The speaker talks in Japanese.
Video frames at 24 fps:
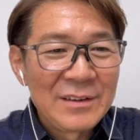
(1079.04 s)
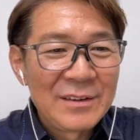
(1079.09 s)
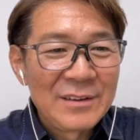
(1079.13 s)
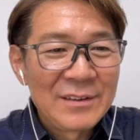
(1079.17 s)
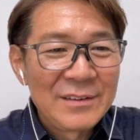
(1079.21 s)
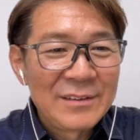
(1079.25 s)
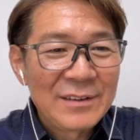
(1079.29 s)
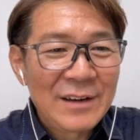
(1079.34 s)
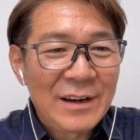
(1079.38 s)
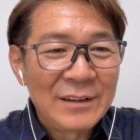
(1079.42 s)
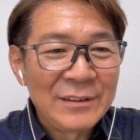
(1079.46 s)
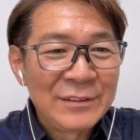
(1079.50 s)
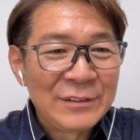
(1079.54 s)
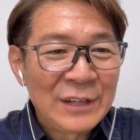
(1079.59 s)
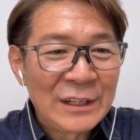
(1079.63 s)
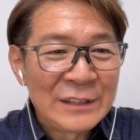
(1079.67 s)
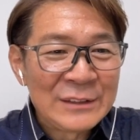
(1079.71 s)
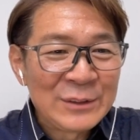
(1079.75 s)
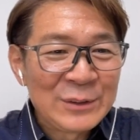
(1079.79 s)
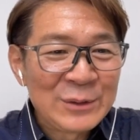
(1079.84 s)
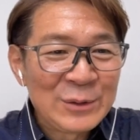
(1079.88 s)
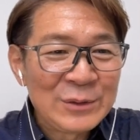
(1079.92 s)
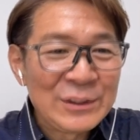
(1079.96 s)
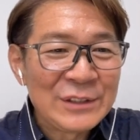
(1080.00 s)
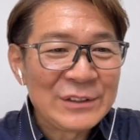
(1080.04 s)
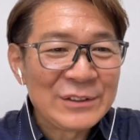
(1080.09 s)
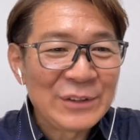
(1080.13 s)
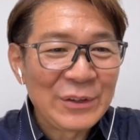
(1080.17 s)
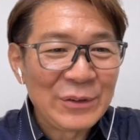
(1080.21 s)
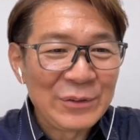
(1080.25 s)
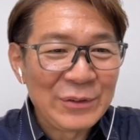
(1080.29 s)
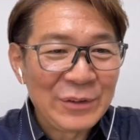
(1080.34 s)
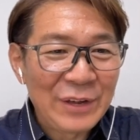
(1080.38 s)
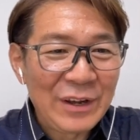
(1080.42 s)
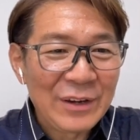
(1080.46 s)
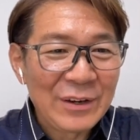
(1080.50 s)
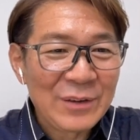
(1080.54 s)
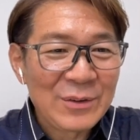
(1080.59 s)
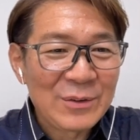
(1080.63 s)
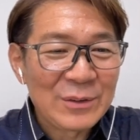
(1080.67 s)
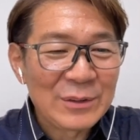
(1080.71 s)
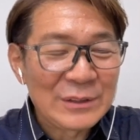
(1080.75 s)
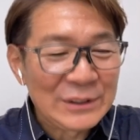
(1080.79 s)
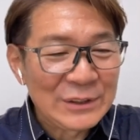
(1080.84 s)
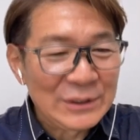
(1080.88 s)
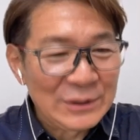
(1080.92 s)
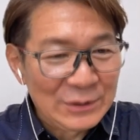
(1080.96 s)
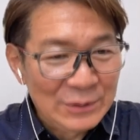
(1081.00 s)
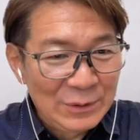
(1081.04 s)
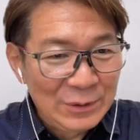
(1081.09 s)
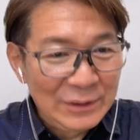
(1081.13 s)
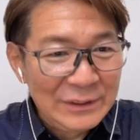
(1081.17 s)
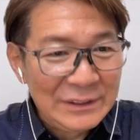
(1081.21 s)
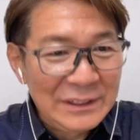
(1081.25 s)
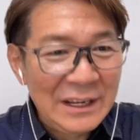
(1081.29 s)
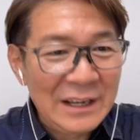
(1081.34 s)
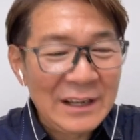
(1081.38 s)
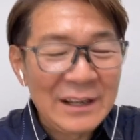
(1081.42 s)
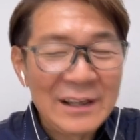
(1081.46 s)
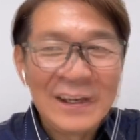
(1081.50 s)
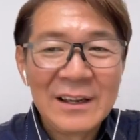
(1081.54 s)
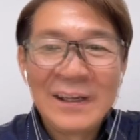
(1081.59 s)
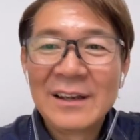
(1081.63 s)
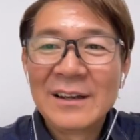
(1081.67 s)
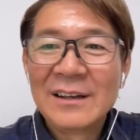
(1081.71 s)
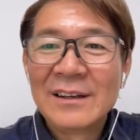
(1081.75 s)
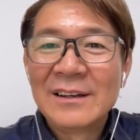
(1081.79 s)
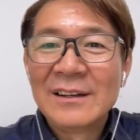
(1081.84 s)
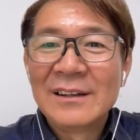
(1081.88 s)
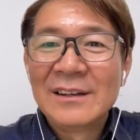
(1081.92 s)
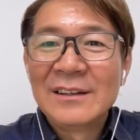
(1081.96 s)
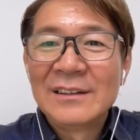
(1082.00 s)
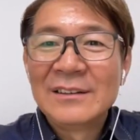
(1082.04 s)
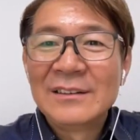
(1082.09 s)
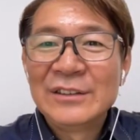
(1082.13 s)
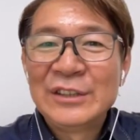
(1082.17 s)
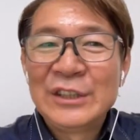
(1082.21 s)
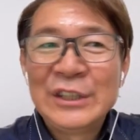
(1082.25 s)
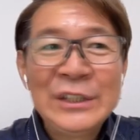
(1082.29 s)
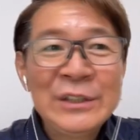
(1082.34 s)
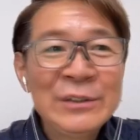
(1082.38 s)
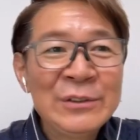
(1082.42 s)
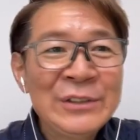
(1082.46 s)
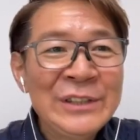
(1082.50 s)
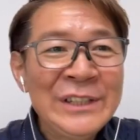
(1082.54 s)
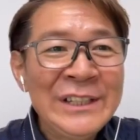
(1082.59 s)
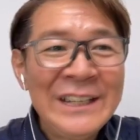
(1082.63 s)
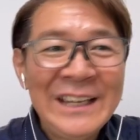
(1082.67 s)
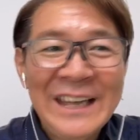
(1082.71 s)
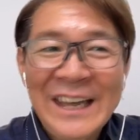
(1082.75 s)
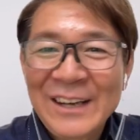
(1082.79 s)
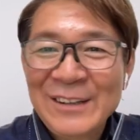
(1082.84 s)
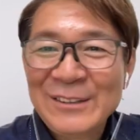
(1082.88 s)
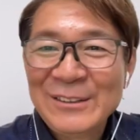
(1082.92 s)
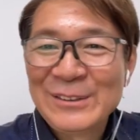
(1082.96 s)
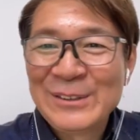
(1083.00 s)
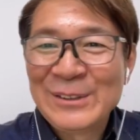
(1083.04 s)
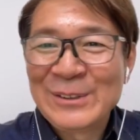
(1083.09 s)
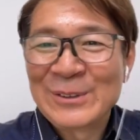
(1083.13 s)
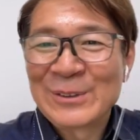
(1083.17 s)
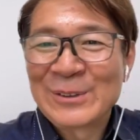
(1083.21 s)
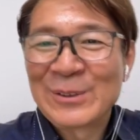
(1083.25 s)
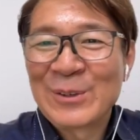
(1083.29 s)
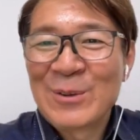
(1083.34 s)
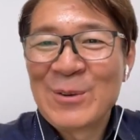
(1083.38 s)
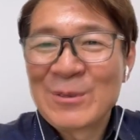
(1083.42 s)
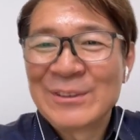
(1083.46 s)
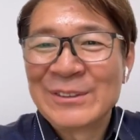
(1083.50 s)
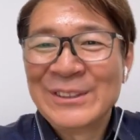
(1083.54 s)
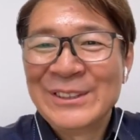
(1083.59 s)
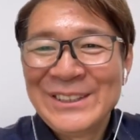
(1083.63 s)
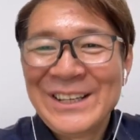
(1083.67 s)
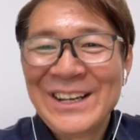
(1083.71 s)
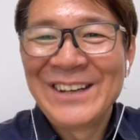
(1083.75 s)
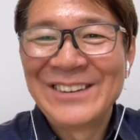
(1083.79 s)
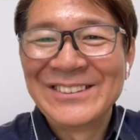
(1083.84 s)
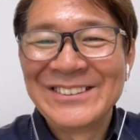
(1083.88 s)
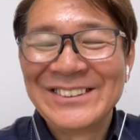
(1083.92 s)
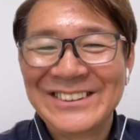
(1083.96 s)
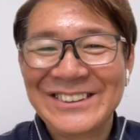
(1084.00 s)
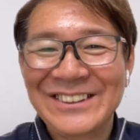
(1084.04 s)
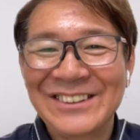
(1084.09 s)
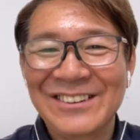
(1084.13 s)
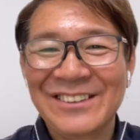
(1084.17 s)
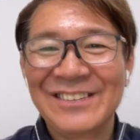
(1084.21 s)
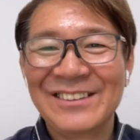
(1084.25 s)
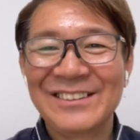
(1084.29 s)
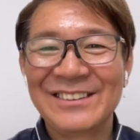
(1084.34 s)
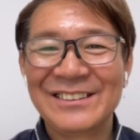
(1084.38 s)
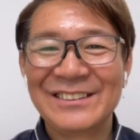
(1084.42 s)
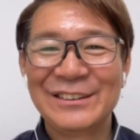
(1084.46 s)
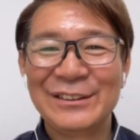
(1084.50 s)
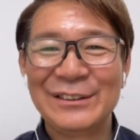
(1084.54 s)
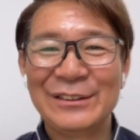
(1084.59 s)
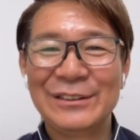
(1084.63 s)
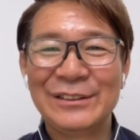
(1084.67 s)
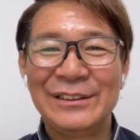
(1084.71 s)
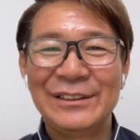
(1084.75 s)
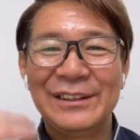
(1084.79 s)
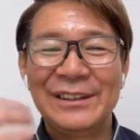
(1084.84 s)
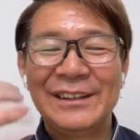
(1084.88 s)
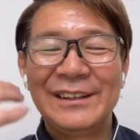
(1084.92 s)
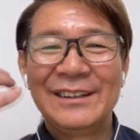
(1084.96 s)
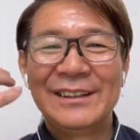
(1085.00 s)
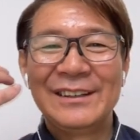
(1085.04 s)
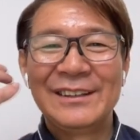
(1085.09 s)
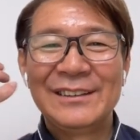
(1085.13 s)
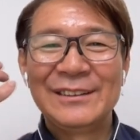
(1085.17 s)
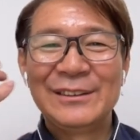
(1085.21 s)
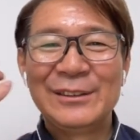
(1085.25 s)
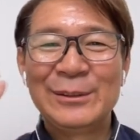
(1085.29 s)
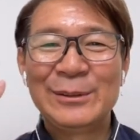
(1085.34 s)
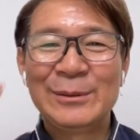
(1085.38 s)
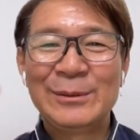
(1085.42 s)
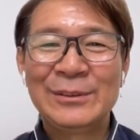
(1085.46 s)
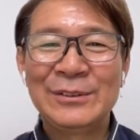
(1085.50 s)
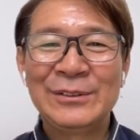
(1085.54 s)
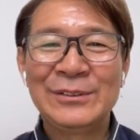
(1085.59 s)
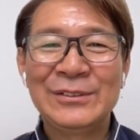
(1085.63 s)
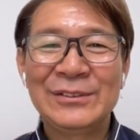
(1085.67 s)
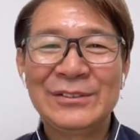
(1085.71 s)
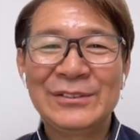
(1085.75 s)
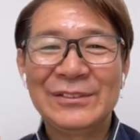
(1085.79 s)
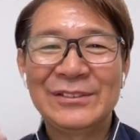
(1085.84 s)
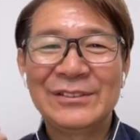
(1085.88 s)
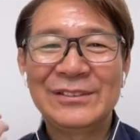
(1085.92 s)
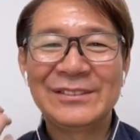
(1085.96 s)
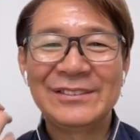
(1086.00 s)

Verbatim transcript: 簡単そうですけどねこれすごいね自由に生きるっていうのとよく似てですよ自分